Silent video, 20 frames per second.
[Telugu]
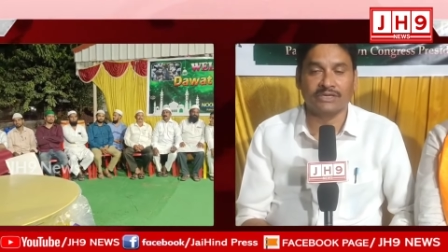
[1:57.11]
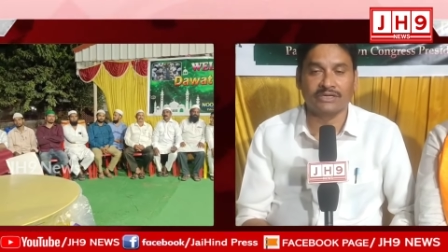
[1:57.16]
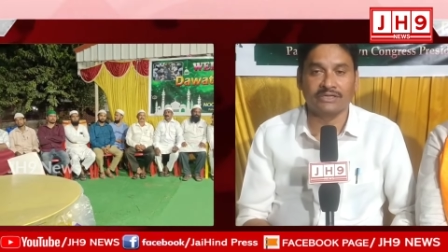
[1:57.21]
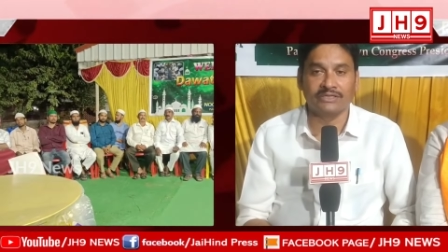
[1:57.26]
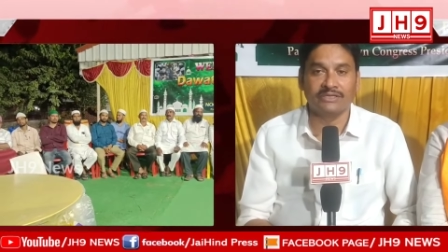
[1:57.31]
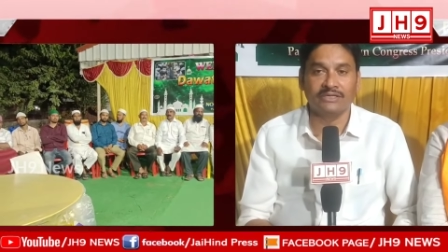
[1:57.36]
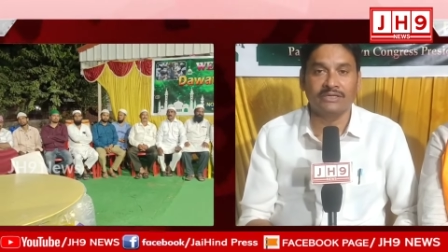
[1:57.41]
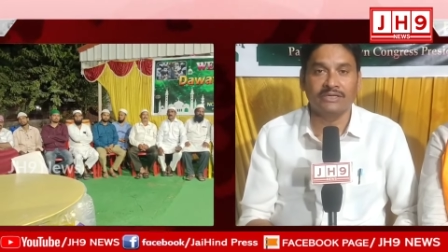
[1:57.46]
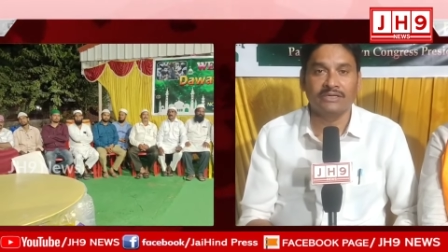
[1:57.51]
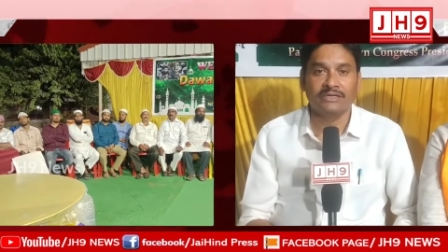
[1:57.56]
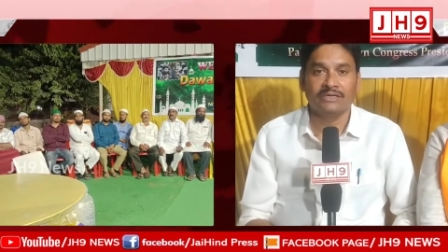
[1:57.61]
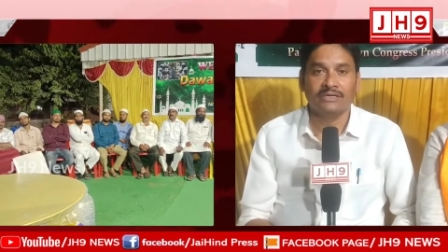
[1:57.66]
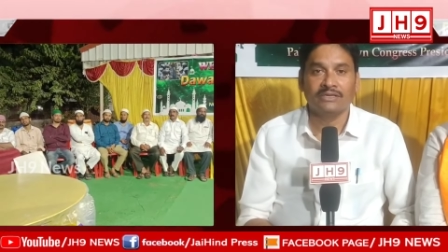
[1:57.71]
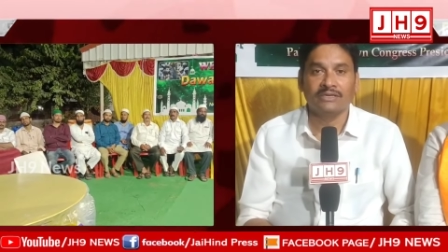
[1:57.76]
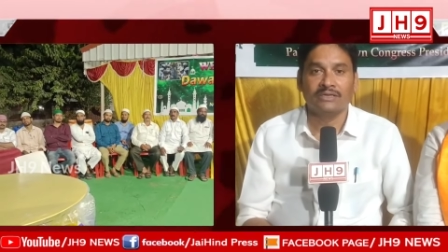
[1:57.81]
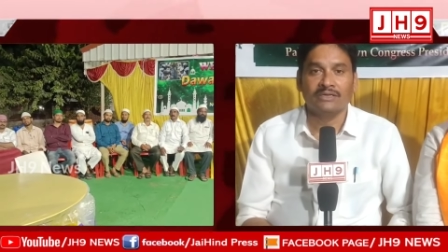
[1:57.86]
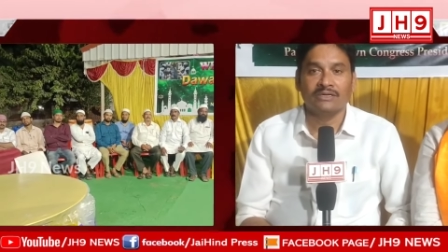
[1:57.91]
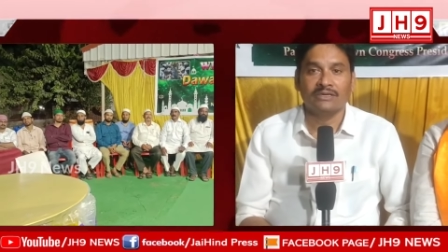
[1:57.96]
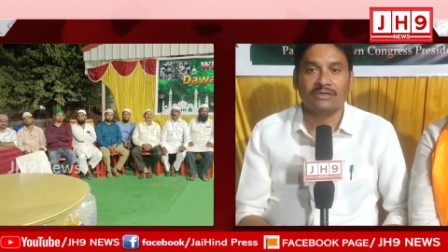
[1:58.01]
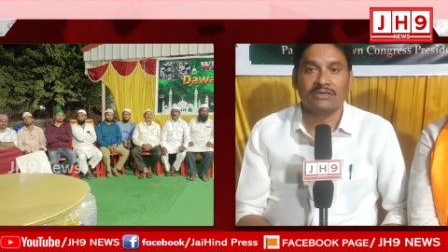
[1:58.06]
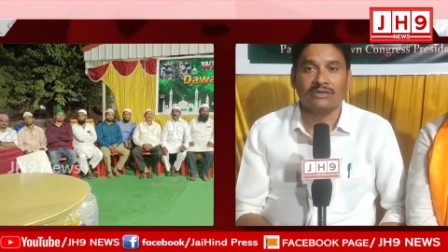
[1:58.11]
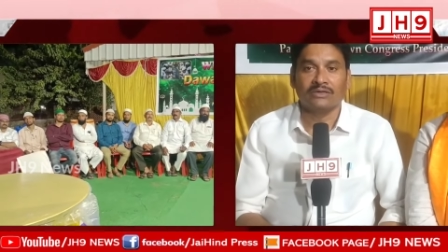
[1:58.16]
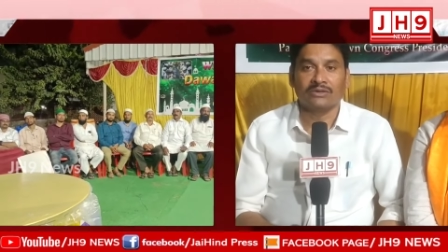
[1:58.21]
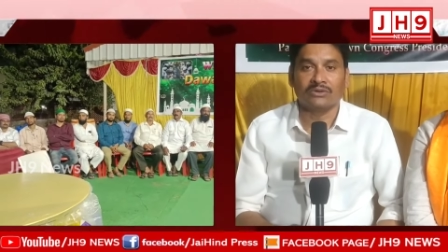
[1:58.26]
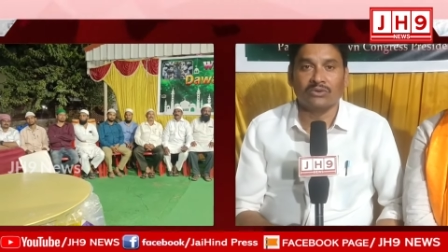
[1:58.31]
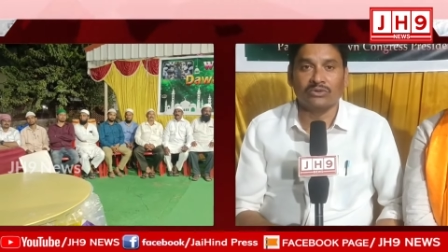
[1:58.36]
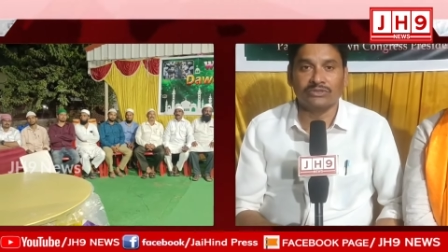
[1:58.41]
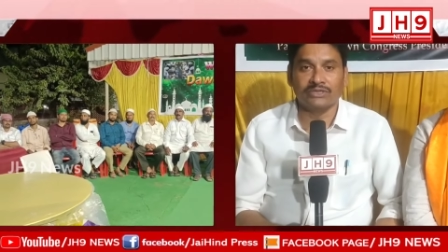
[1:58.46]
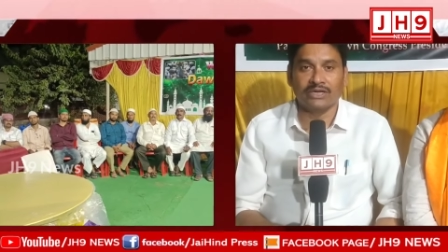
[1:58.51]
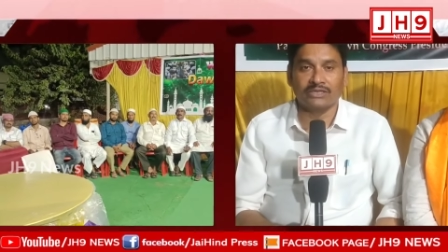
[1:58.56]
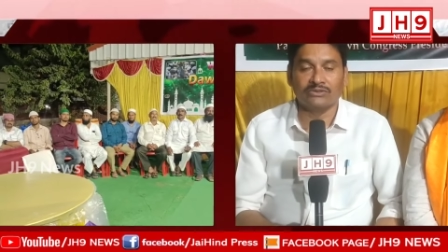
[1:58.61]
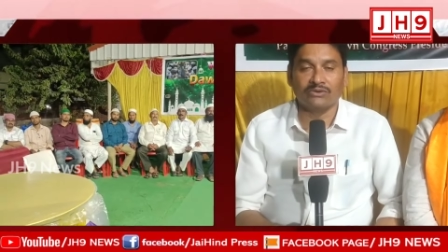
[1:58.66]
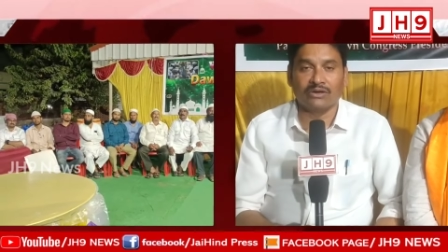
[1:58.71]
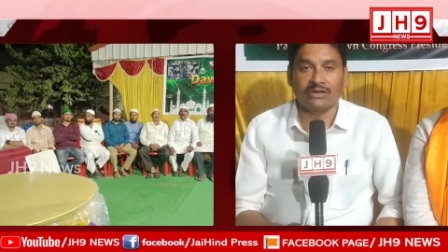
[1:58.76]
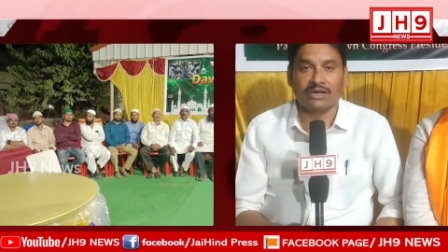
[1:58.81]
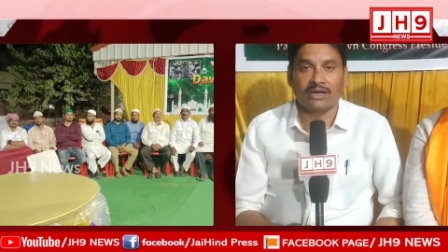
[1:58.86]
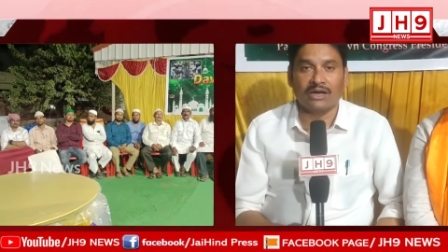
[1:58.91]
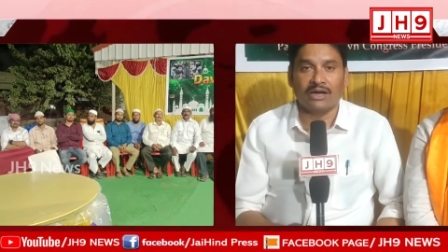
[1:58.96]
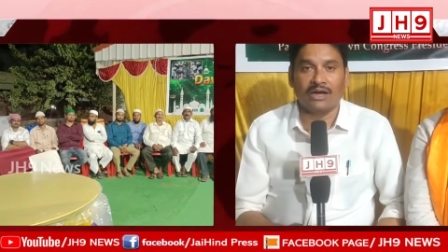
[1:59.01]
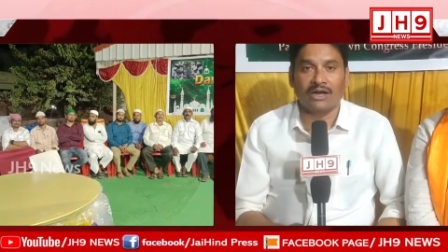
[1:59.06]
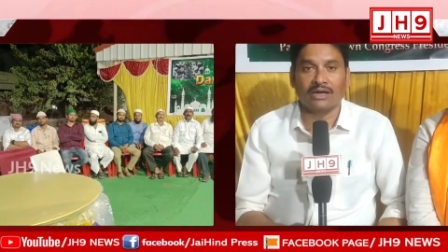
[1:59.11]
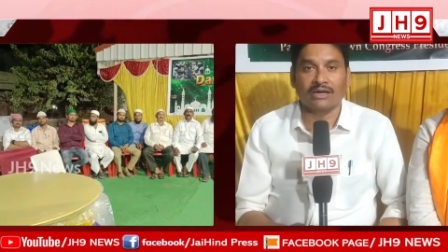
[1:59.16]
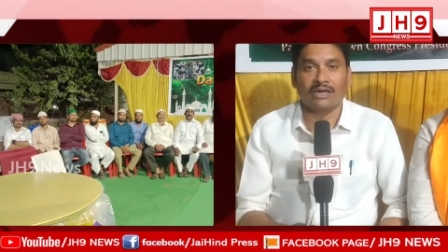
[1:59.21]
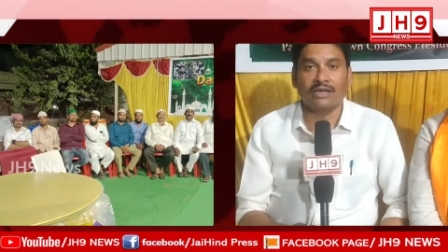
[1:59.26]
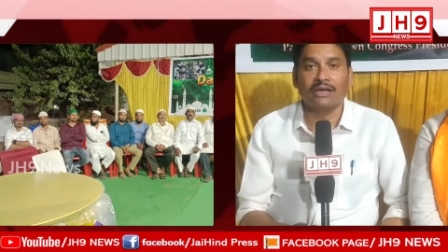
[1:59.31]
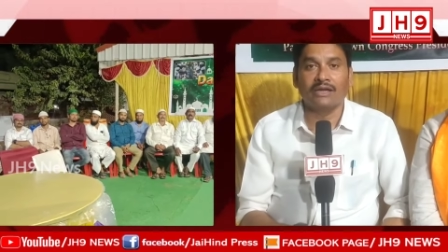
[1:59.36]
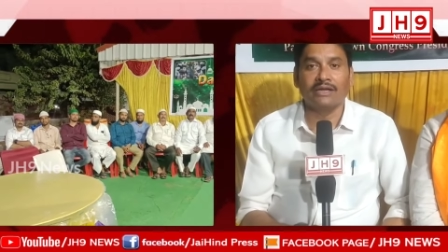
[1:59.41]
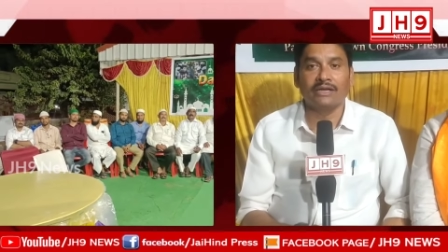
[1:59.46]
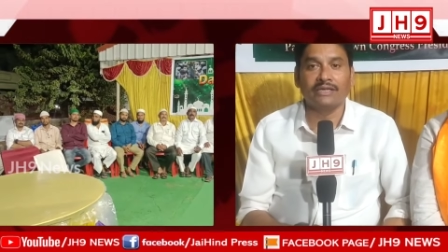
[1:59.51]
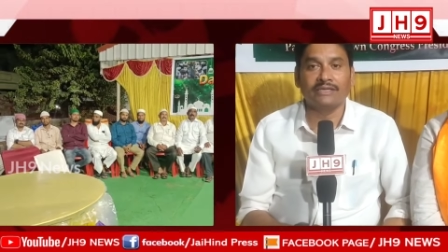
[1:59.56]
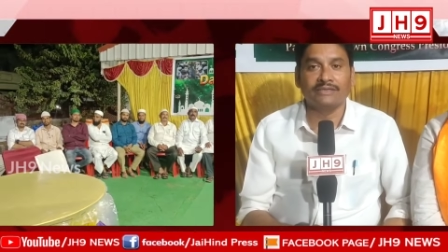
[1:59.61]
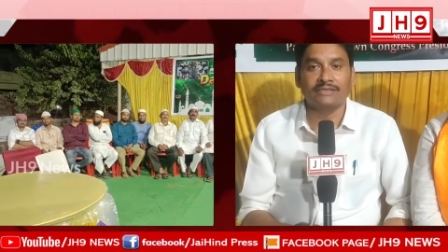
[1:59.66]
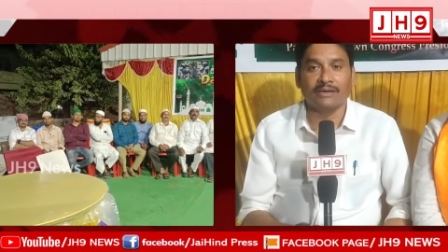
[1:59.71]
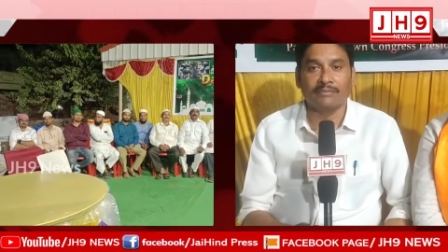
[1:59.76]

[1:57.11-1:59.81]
జరిగింది రోజా ద్వారా ఆకలిని